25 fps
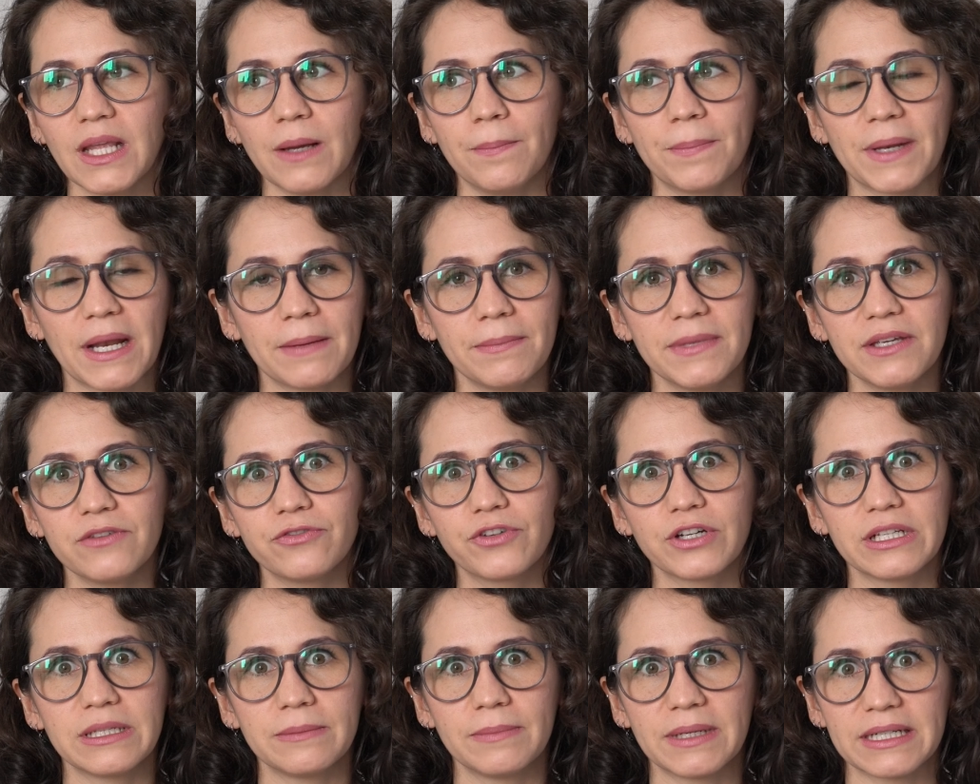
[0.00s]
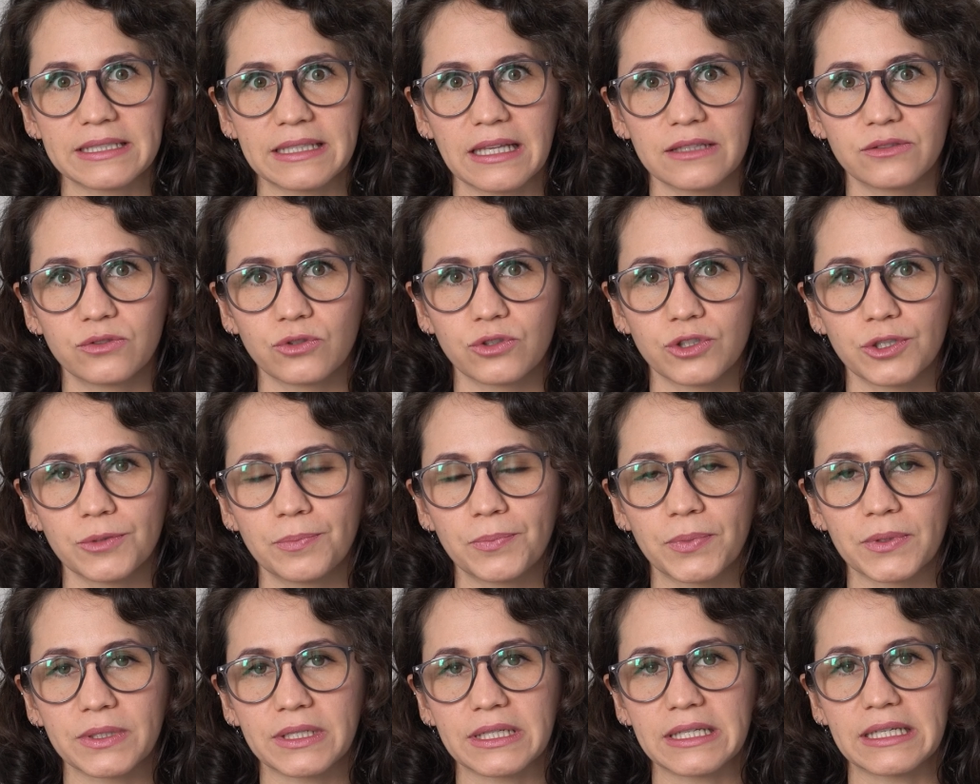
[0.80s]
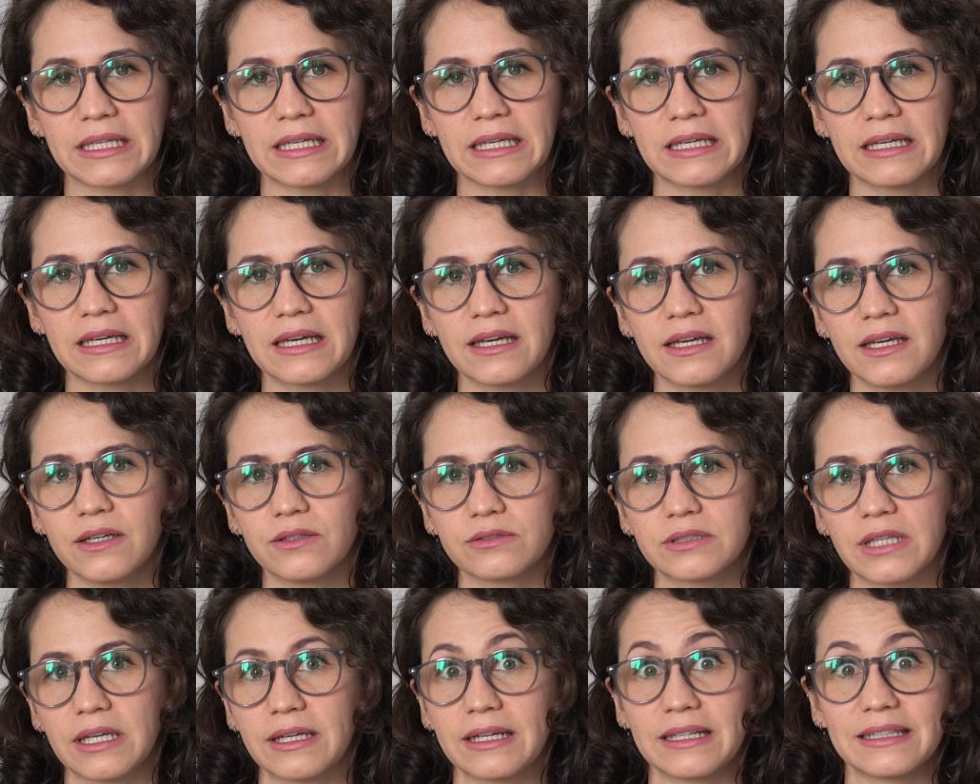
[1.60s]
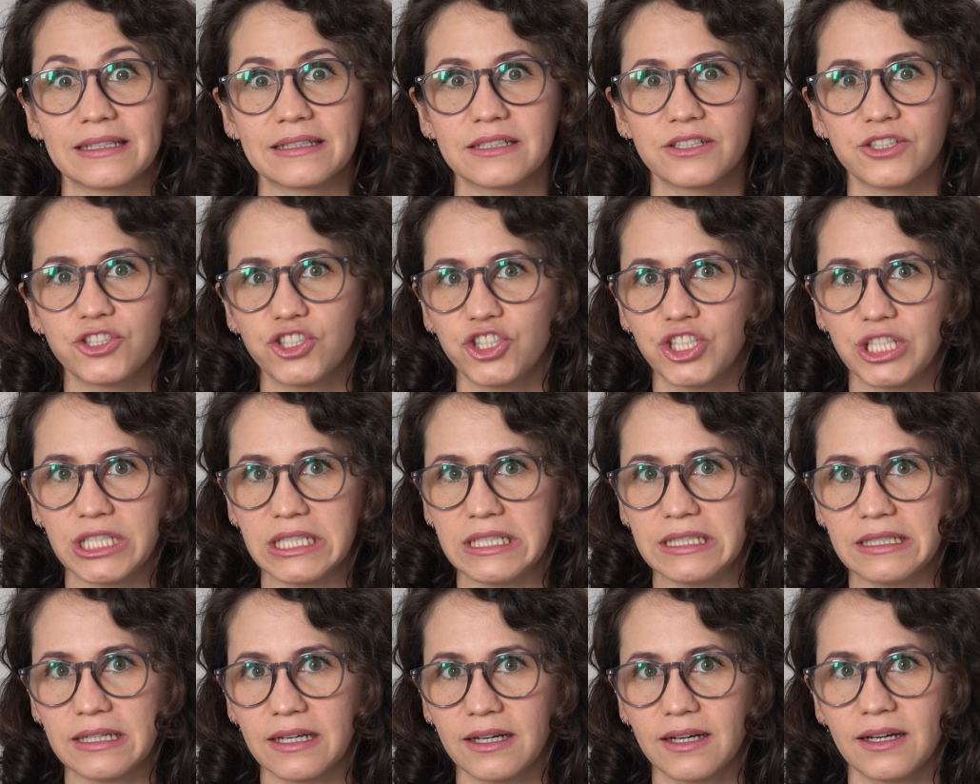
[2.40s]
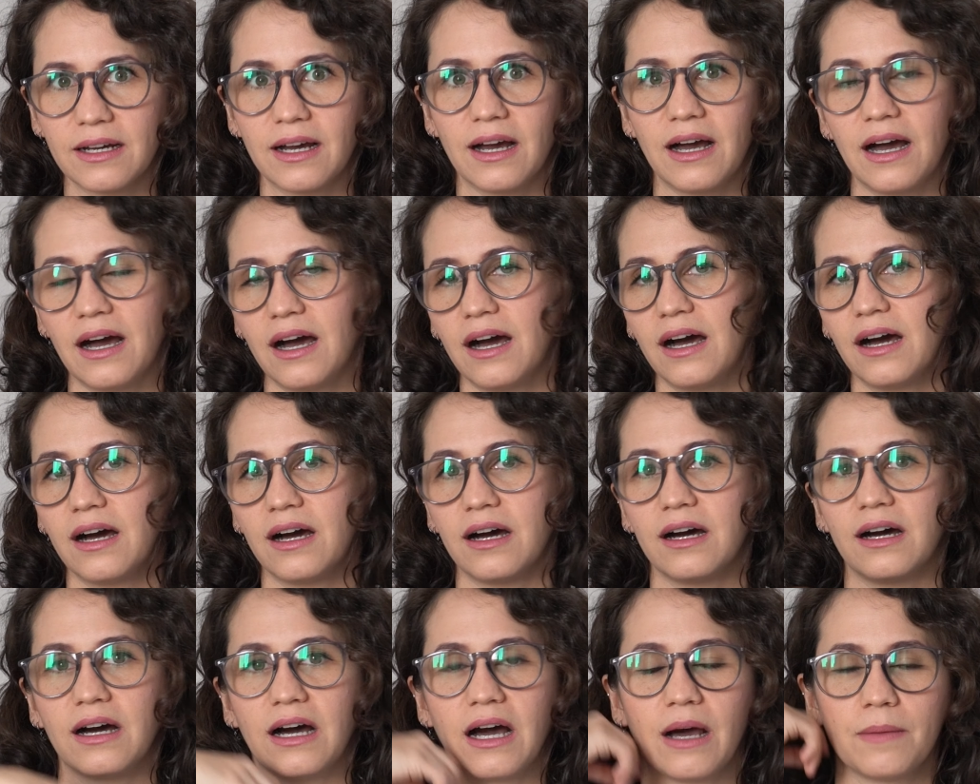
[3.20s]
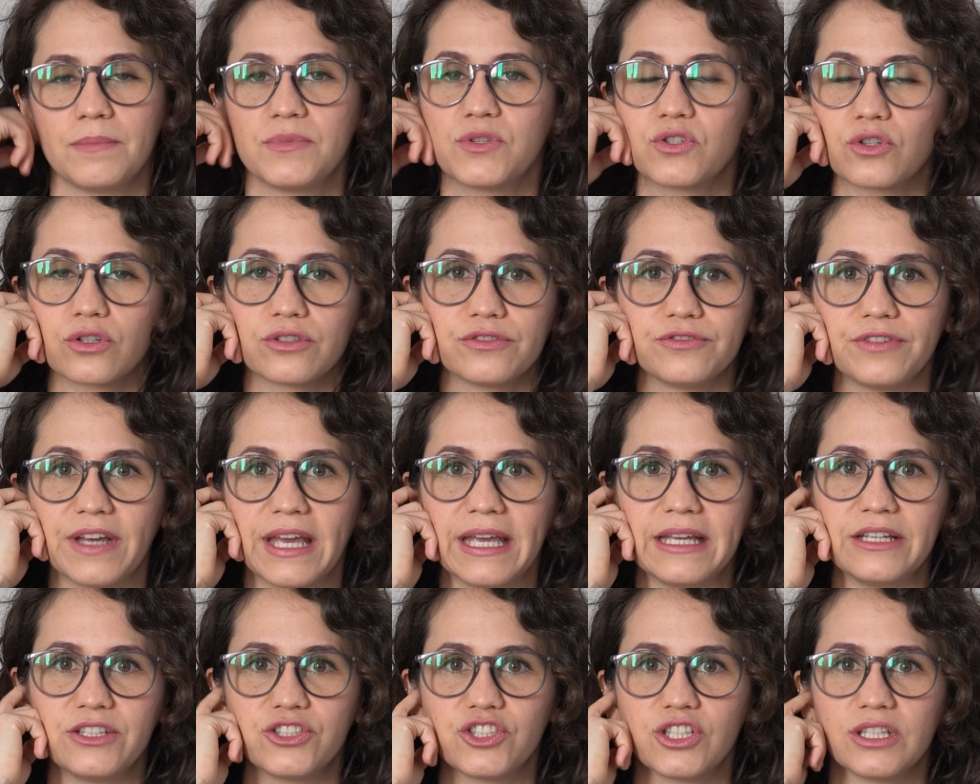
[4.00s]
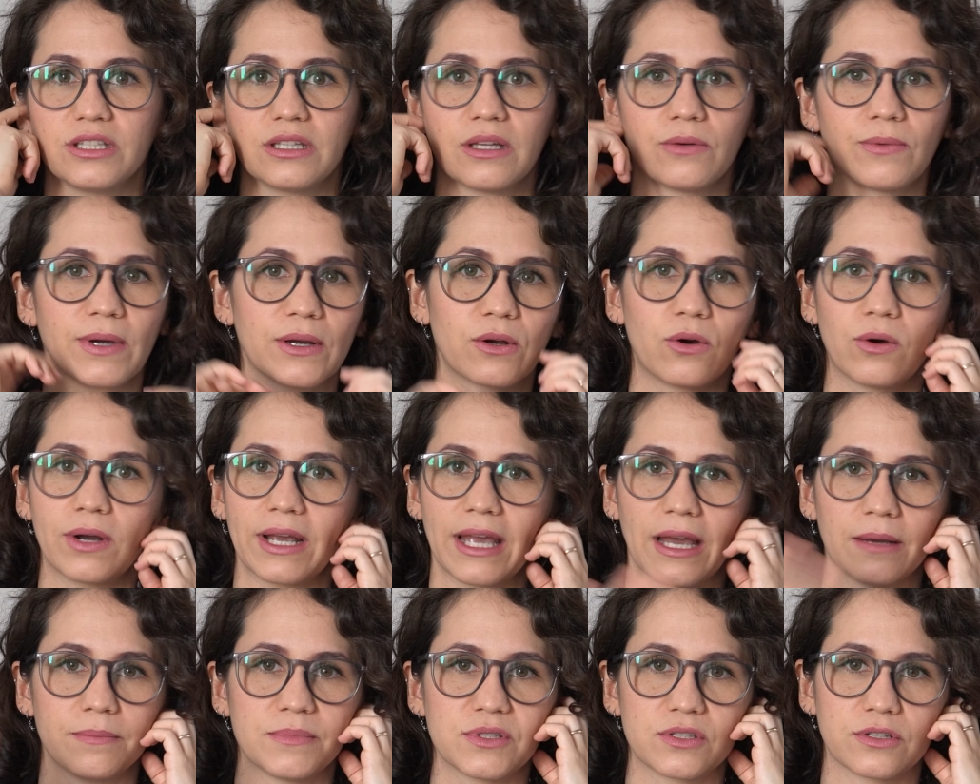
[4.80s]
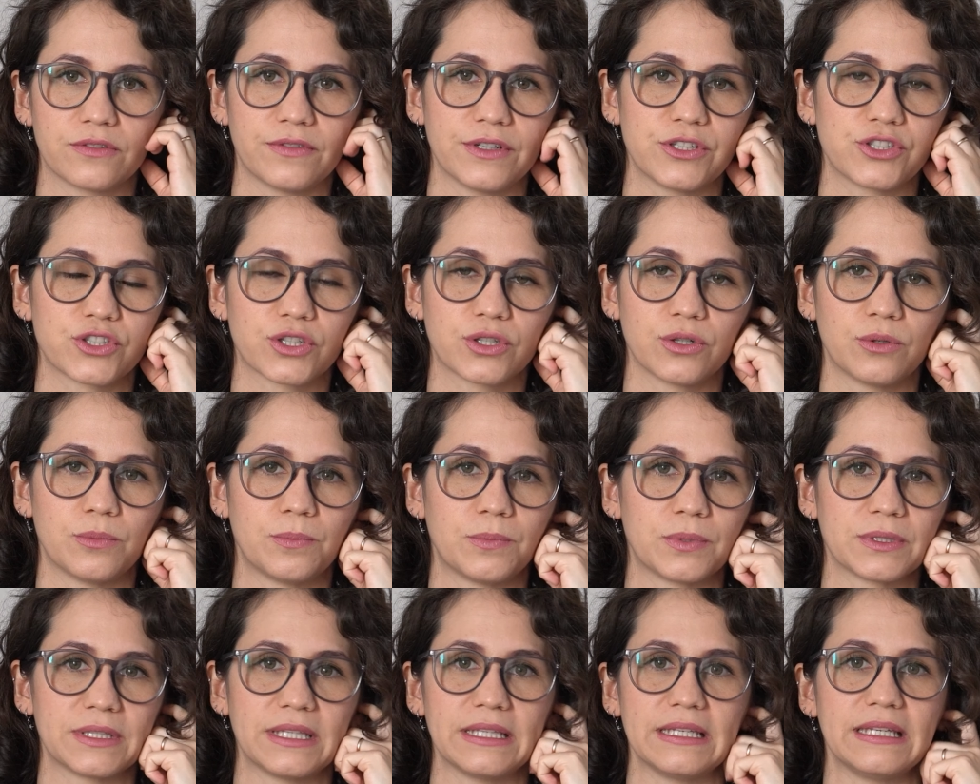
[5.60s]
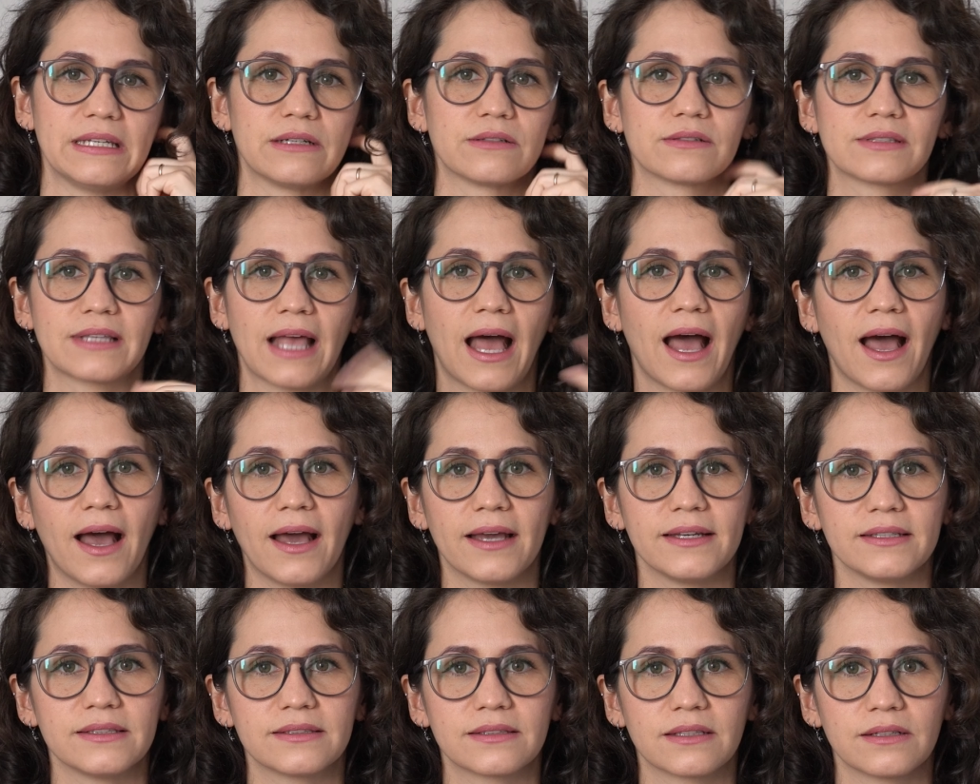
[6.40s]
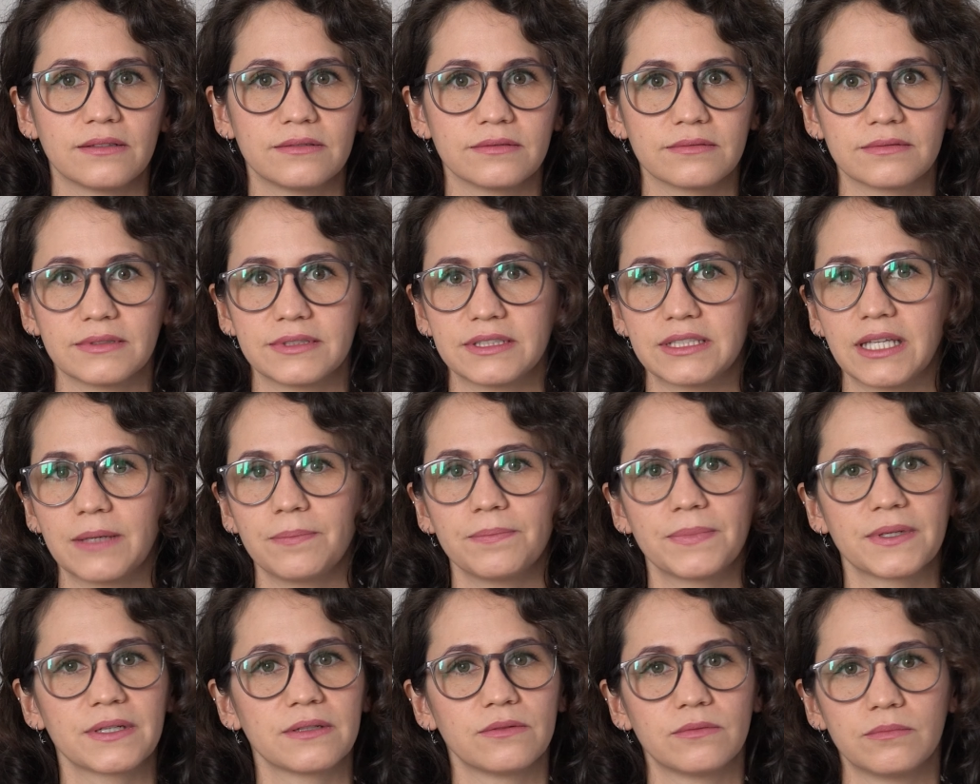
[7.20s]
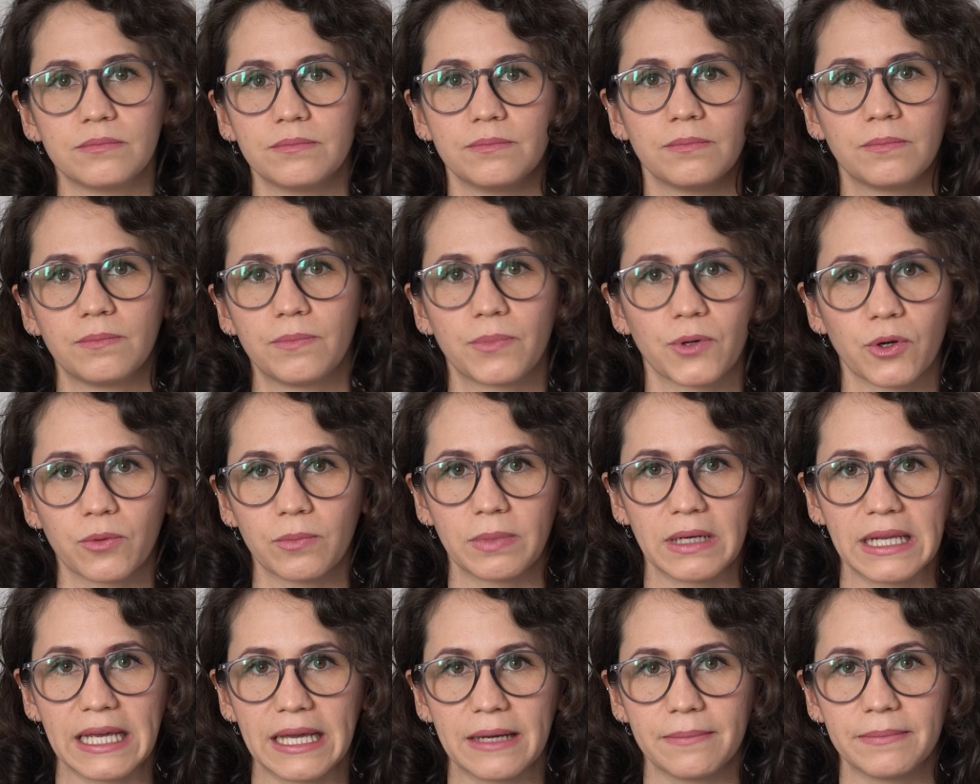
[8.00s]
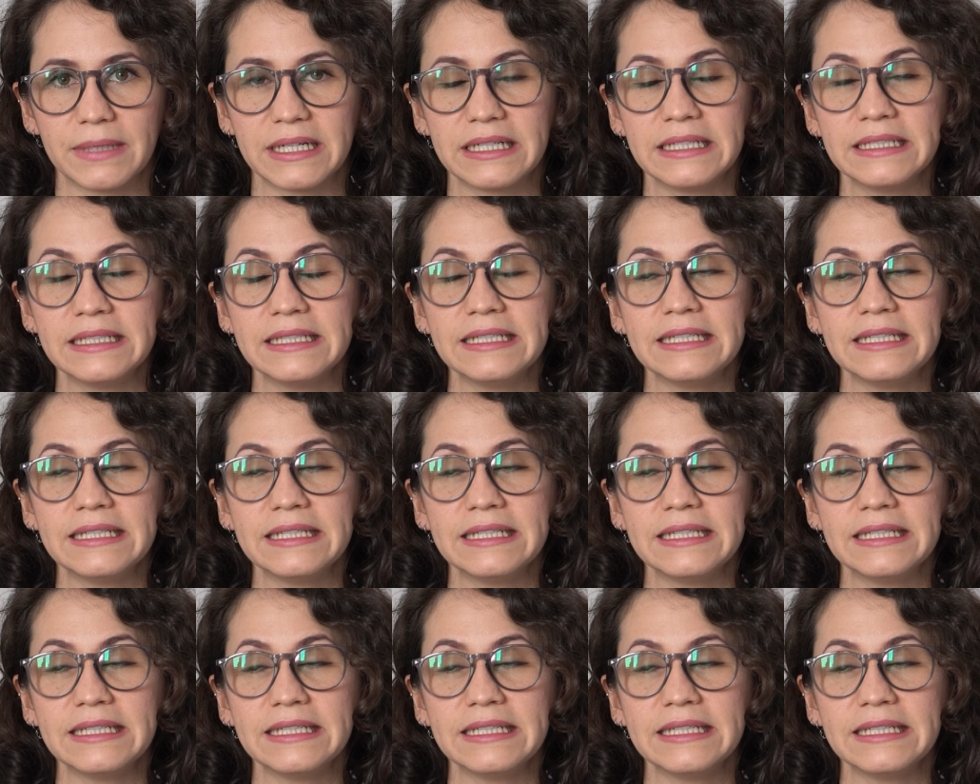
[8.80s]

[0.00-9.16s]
para mim foi libertador porque eu tenho alergia a absorvente, não é qualquer absorvente que eu poderia usar, então sempre um problema.